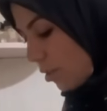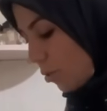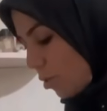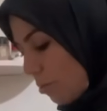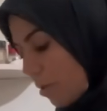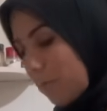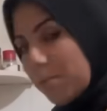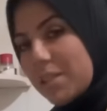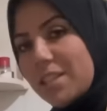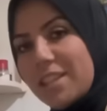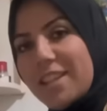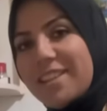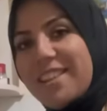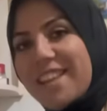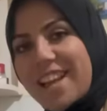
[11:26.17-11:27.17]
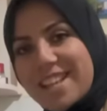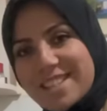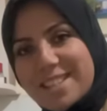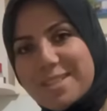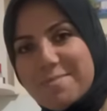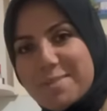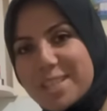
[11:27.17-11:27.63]
normal bir insanın
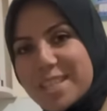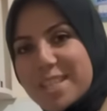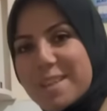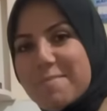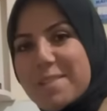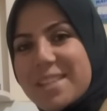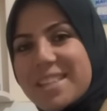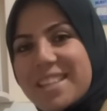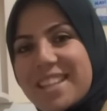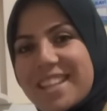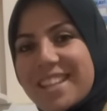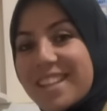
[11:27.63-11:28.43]
yazdığı bir şeye benzer.